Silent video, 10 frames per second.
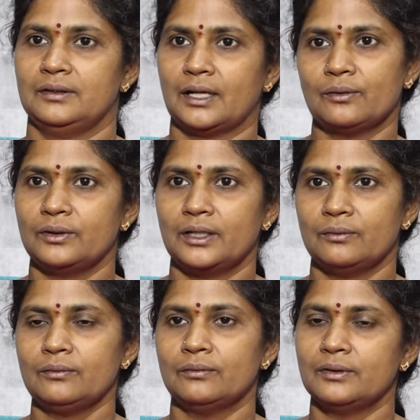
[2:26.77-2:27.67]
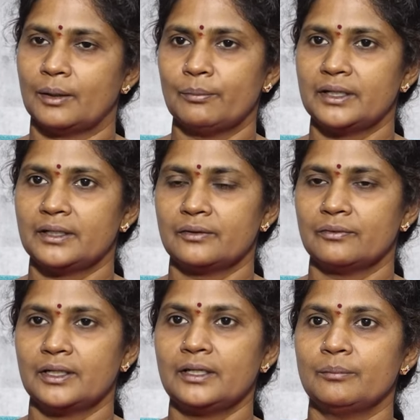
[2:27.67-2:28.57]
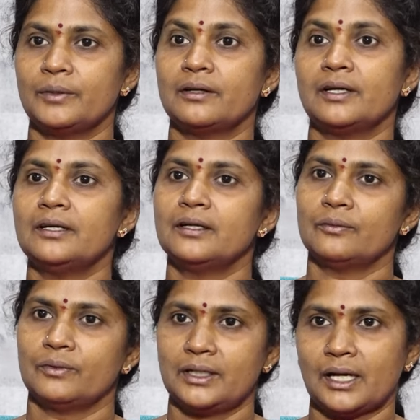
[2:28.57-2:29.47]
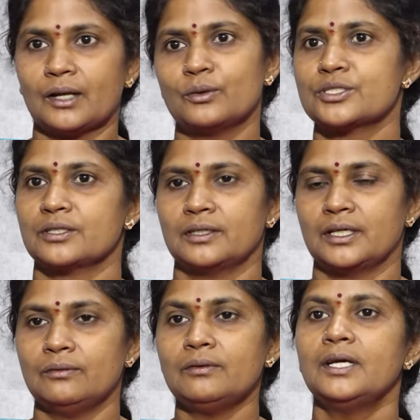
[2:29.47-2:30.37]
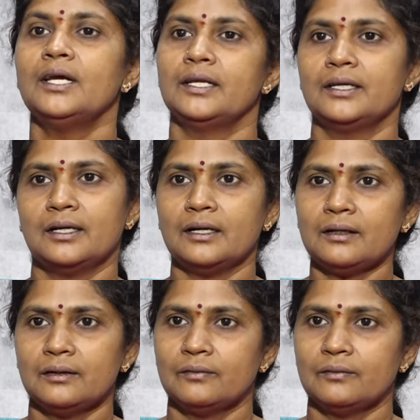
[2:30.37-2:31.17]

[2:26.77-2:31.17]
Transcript: నన్ను నేను నమ్మేటటువంటి మెరుగైనటువంటి ఆలోచన నేను ఇంకా